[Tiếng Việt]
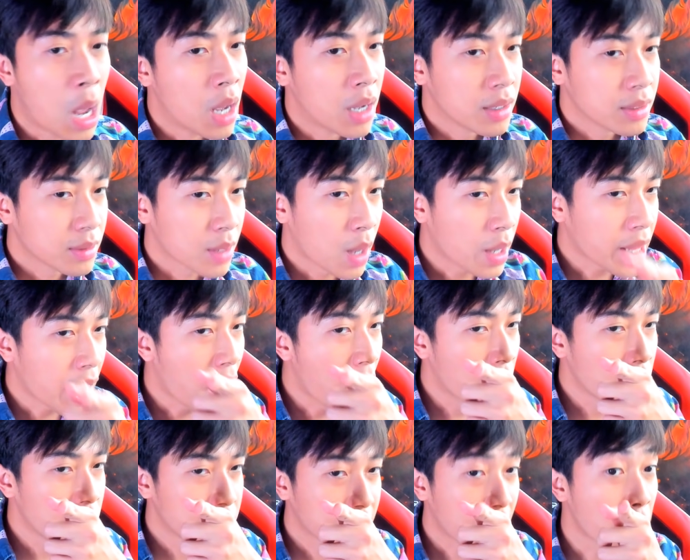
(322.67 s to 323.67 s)
đó, thấy
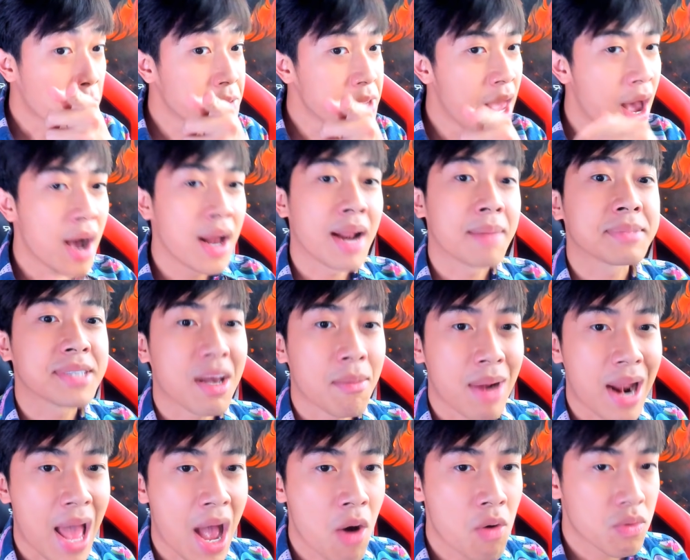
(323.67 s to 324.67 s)
không? Không dơ làm sao
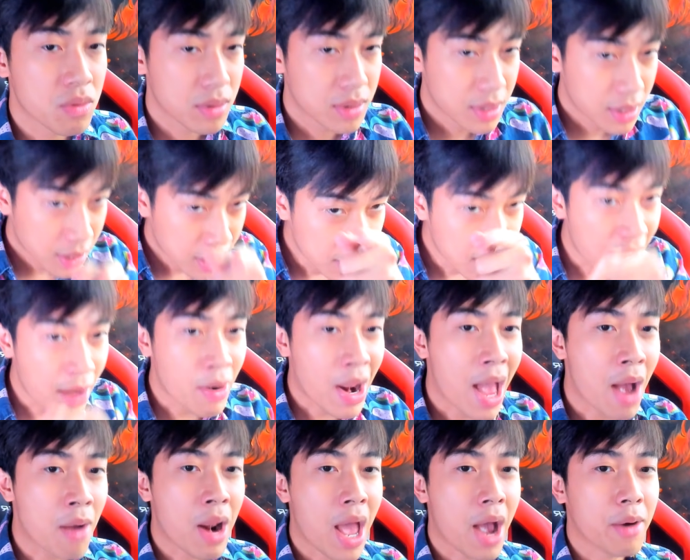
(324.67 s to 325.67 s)
mà lao, cứ
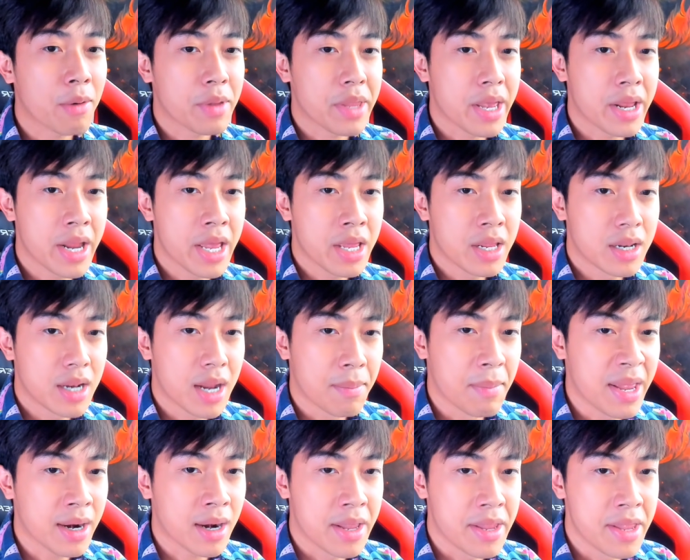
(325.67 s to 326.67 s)
lao vậy đi là
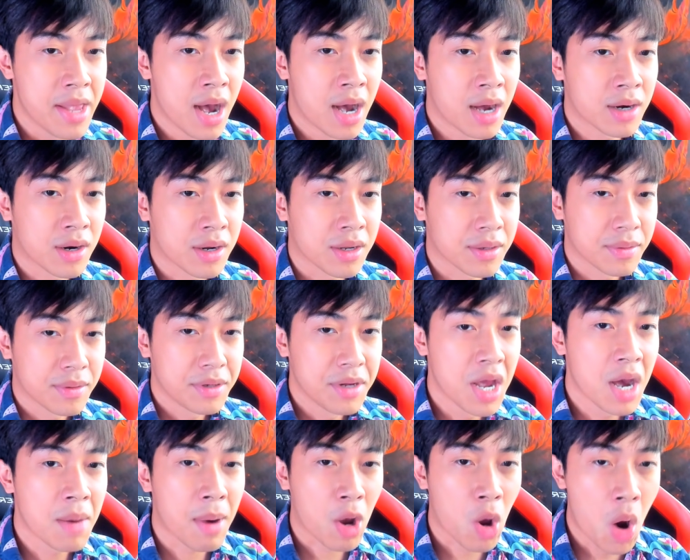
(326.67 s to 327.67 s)
biết là dơ rồi,
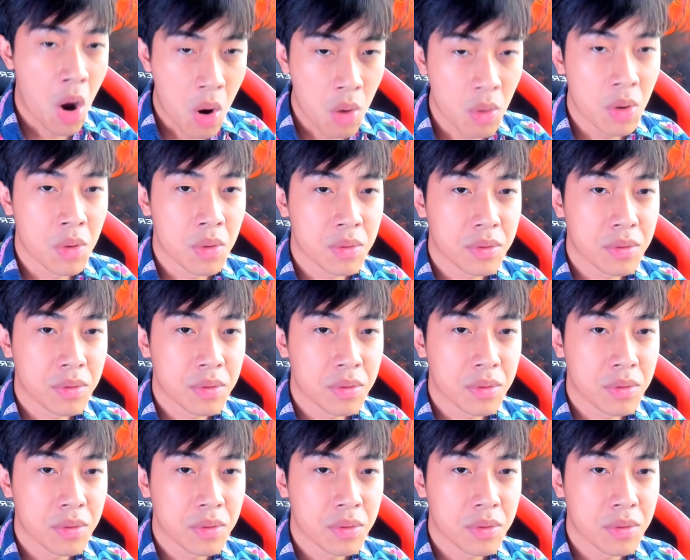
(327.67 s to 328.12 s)
dơ bà cố luôn.